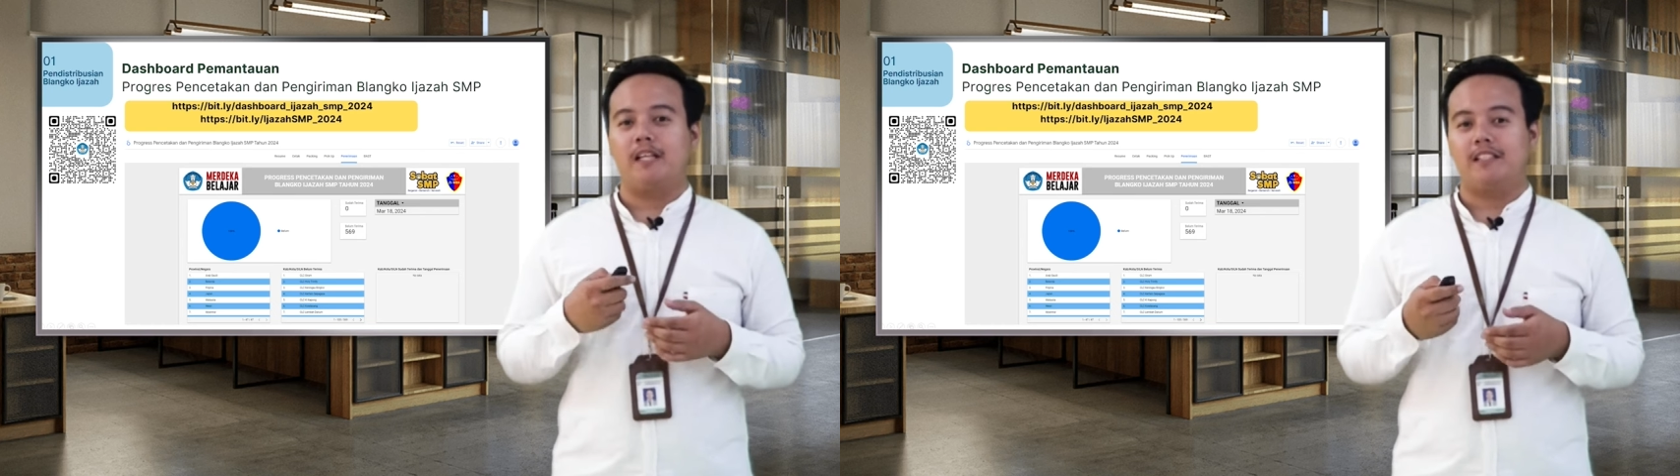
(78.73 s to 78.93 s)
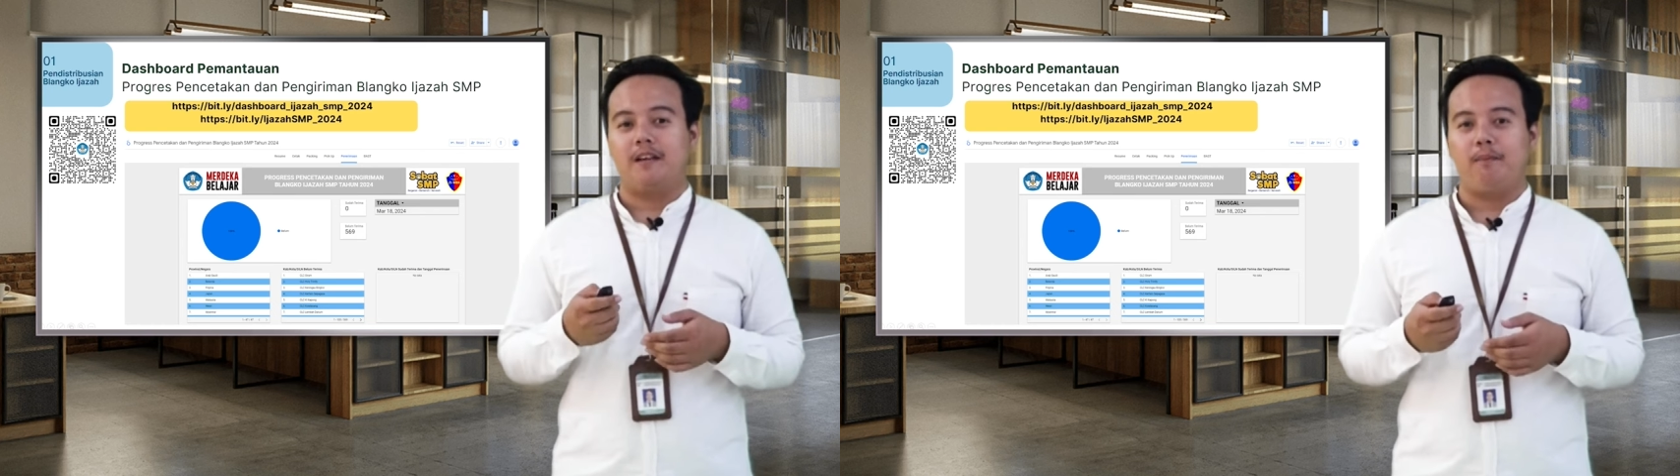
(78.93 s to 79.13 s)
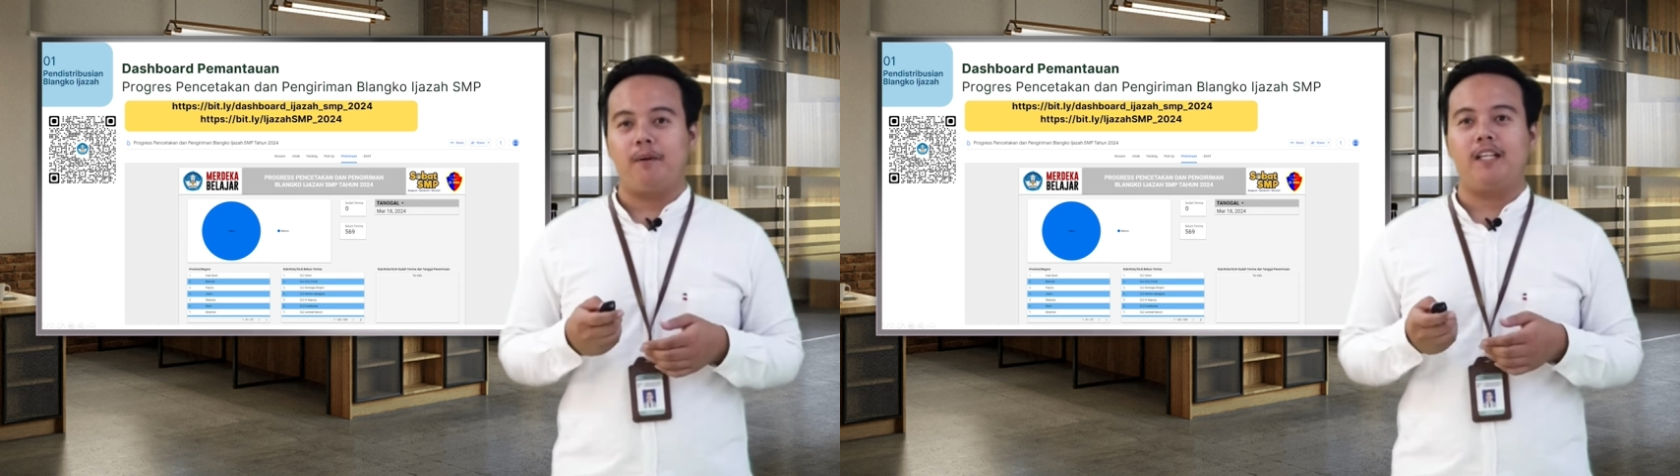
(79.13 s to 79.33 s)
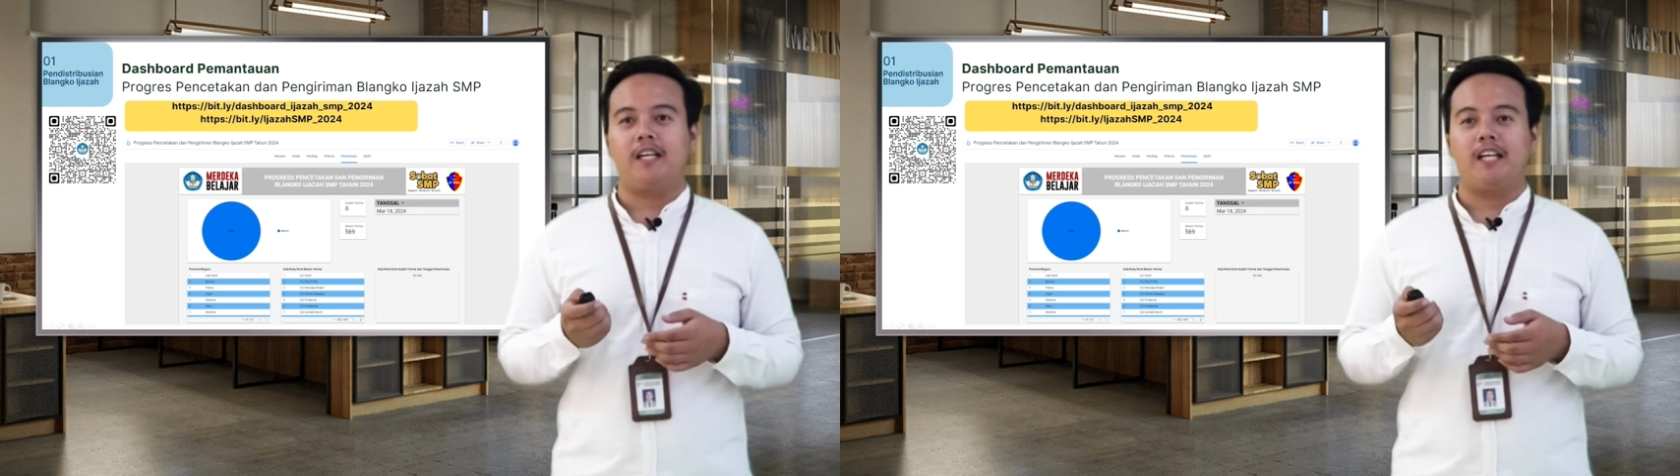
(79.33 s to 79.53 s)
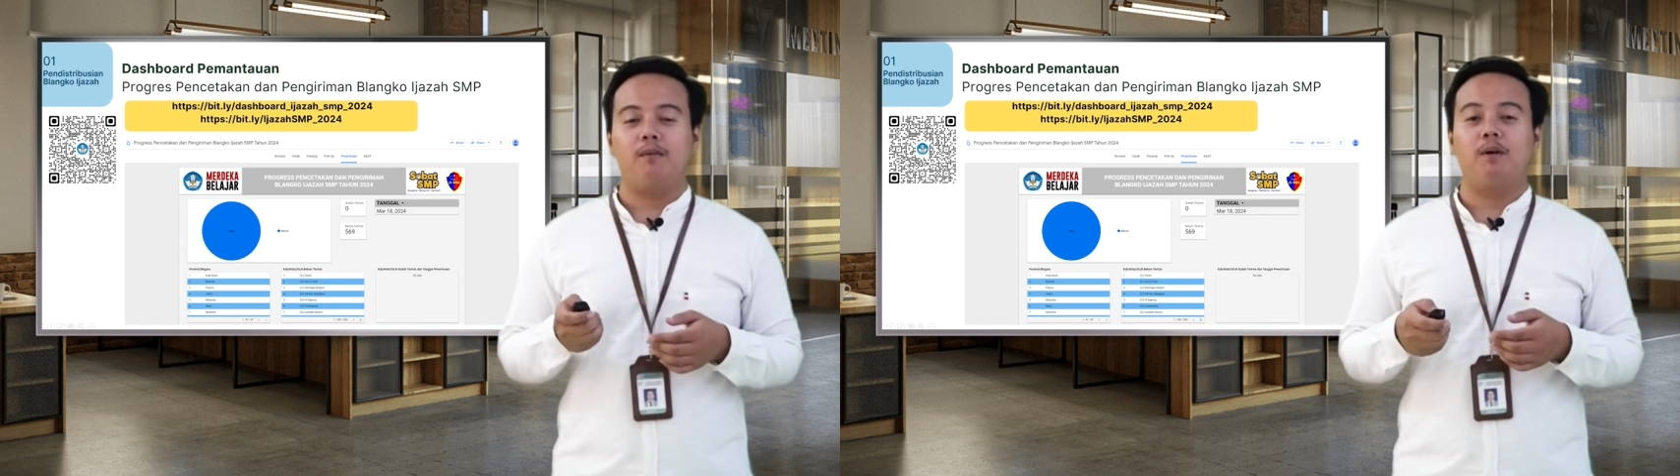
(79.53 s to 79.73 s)
SMP
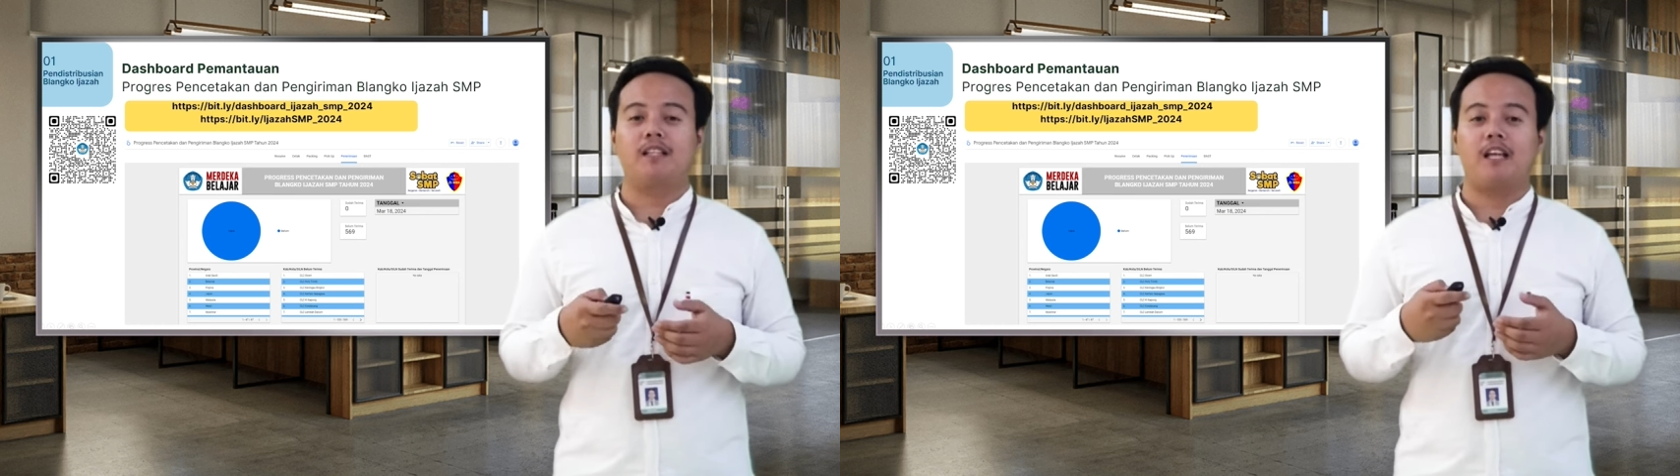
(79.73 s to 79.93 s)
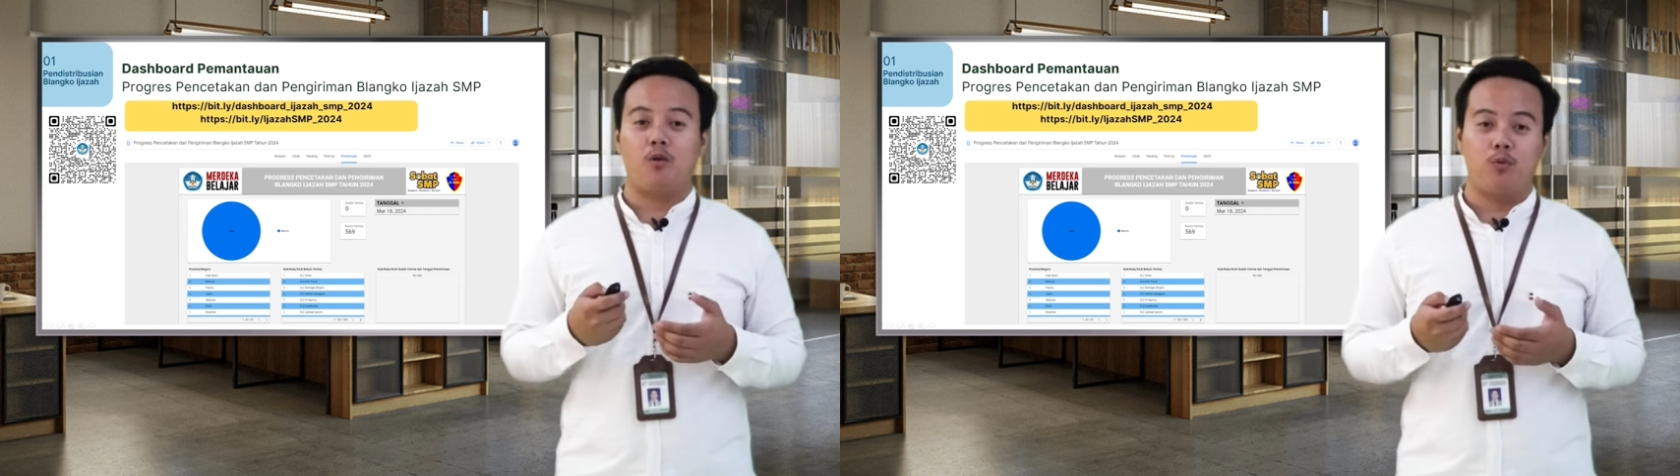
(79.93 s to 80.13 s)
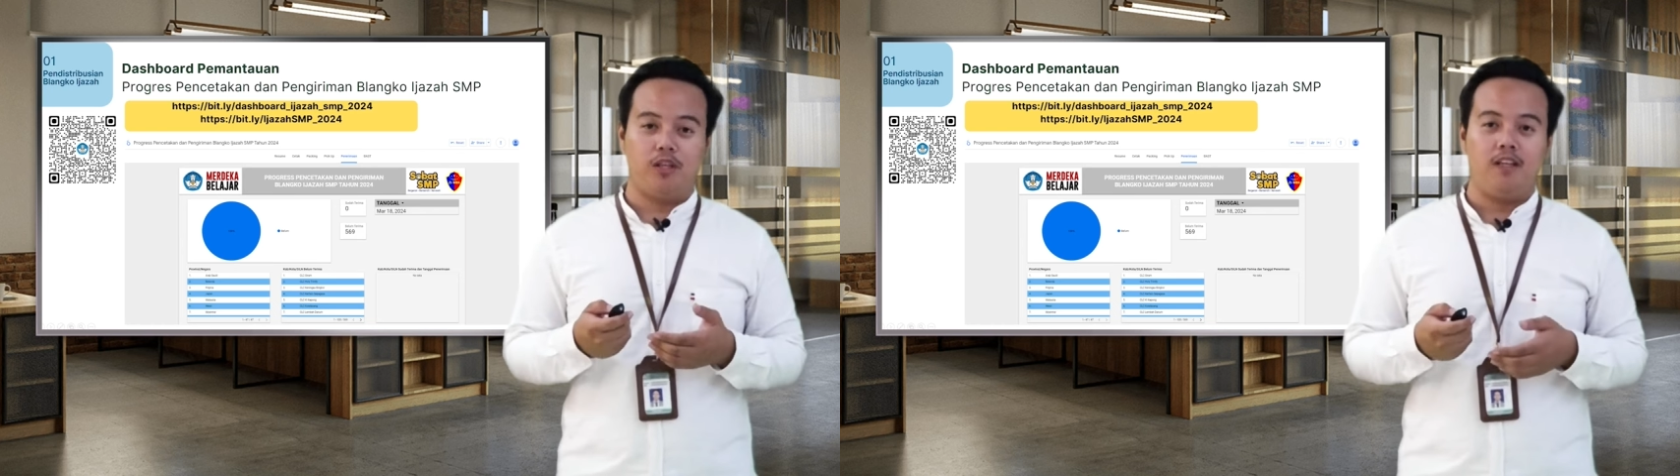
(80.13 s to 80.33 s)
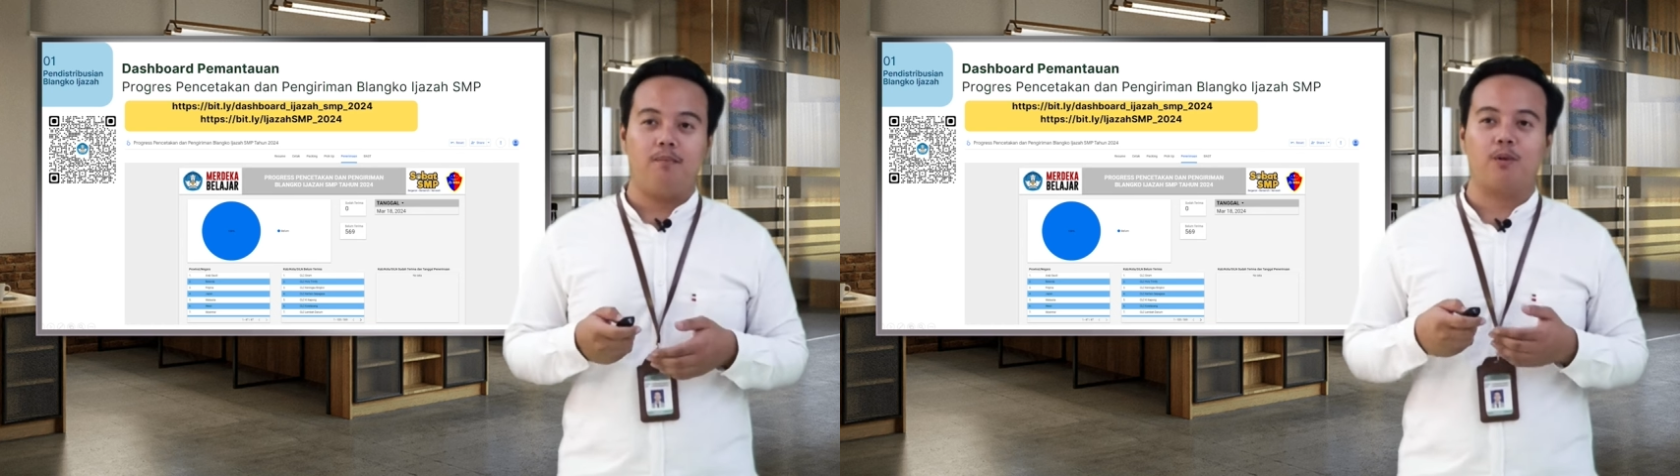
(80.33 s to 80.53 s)
yang ingin mengetahui